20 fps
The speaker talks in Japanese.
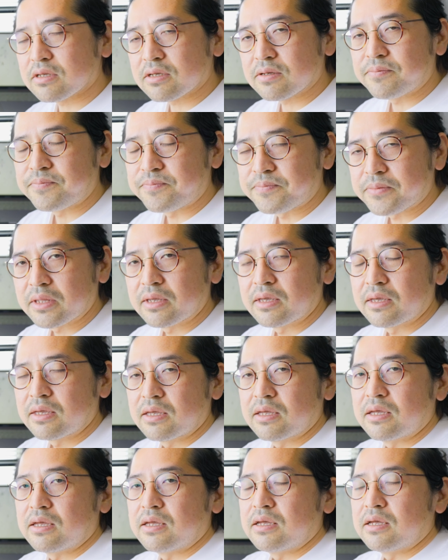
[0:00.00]
で
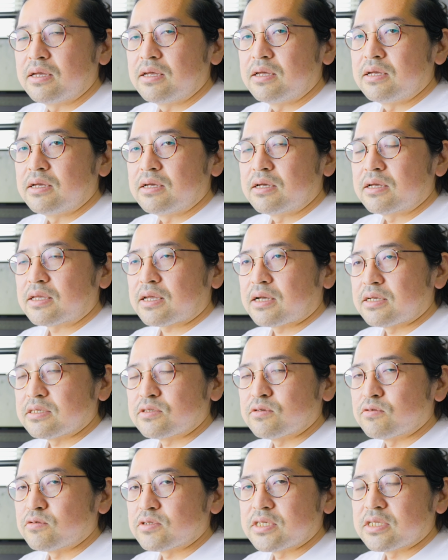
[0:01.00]
感
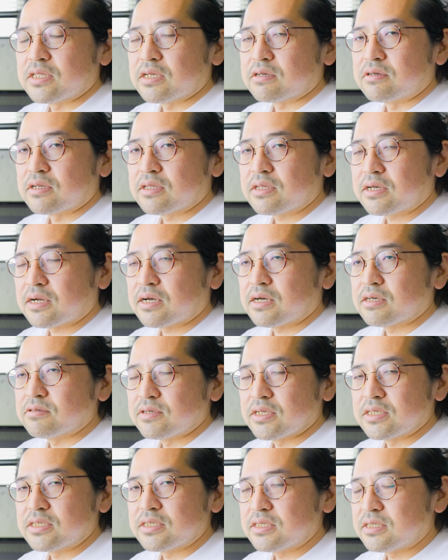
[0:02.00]
想を教えてくれたら
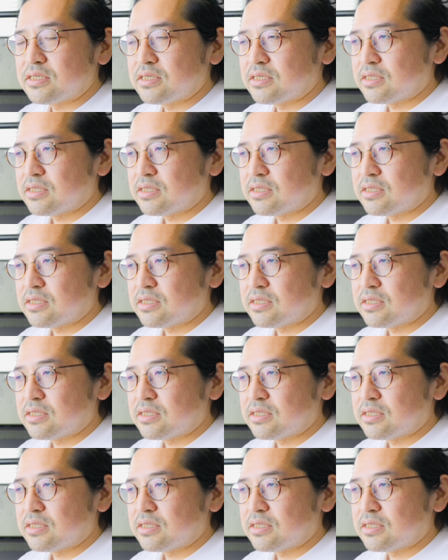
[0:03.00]
嬉しい